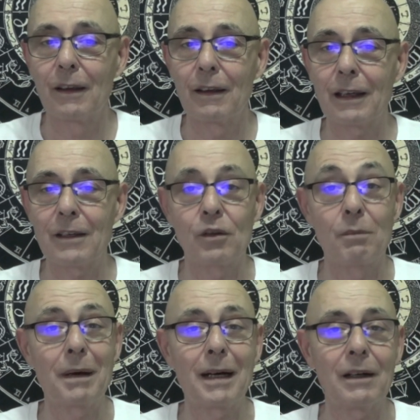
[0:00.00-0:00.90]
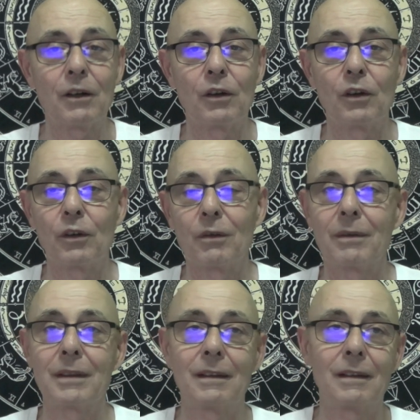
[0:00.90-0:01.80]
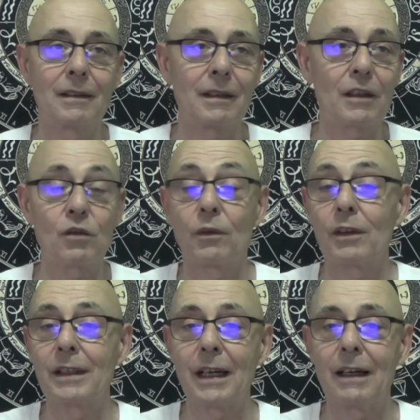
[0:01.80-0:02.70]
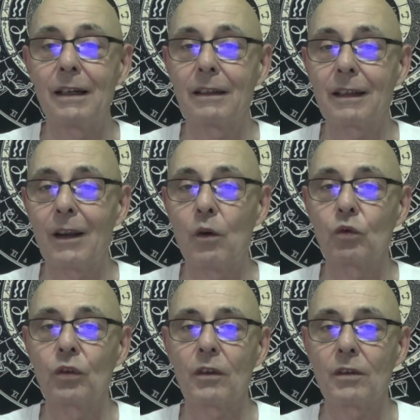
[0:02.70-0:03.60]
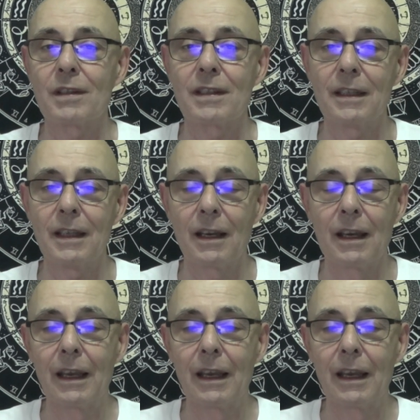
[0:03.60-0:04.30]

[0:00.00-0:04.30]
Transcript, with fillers: Il reste pas euh, très souvent le cas, hein, très longtemps dans le signe.